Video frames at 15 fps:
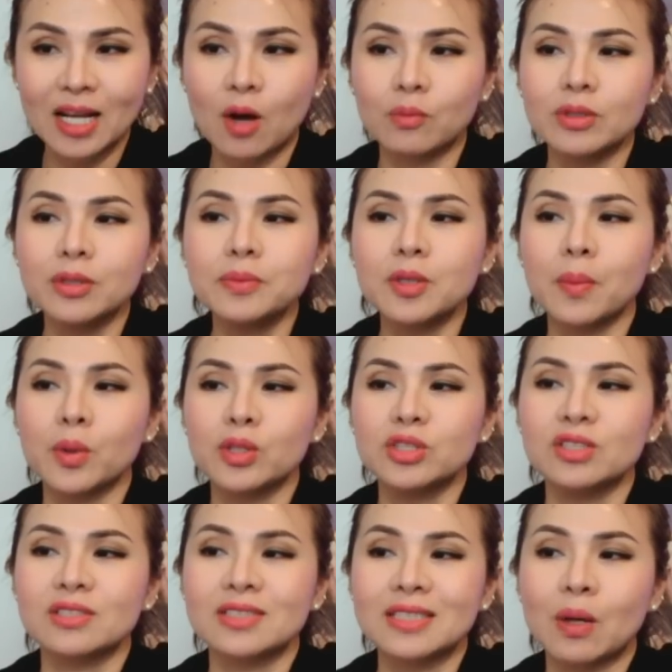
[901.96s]
động giúp cho môi
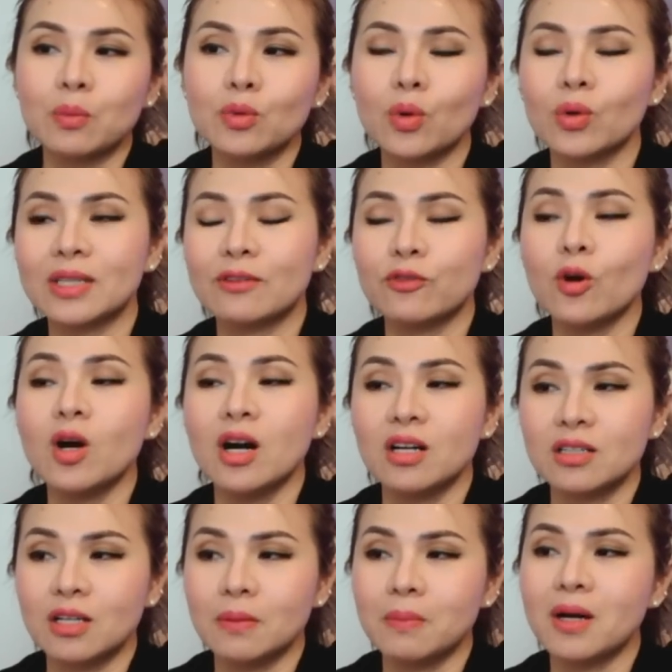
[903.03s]
trường sống của thành phố
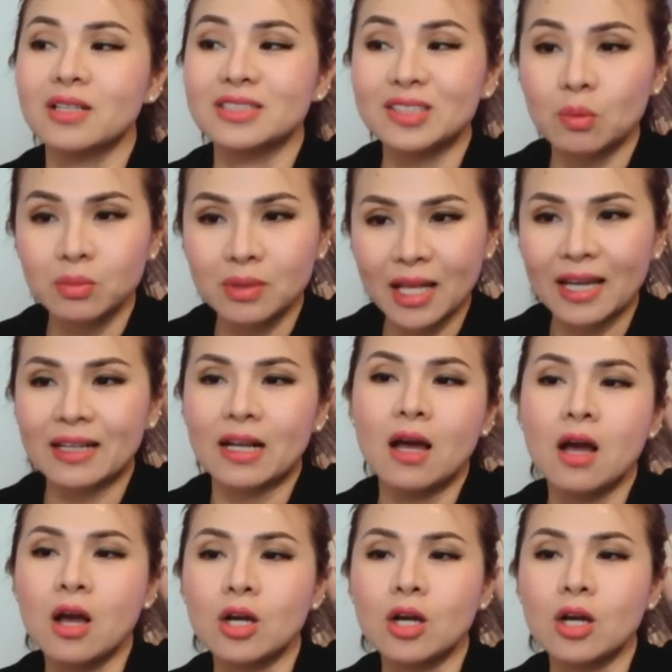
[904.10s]
Herkimer trong lành,